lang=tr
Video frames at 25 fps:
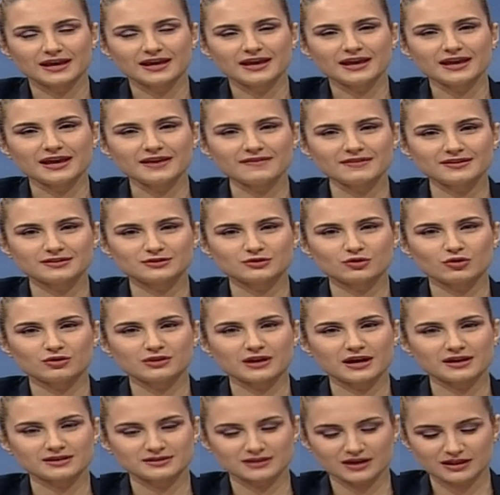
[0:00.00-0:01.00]
Evet,
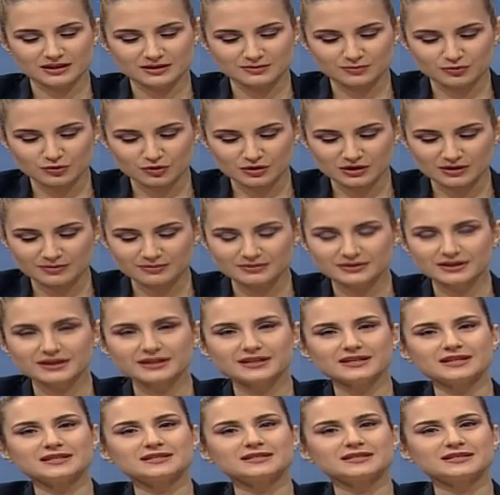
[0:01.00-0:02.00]
Olay Sağlık programında
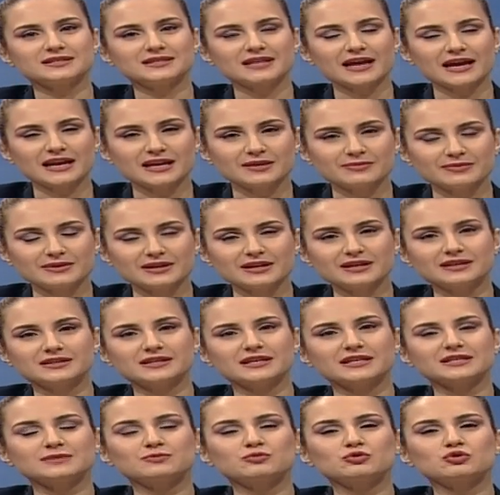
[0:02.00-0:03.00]
yine sizlerle birlikteyiz.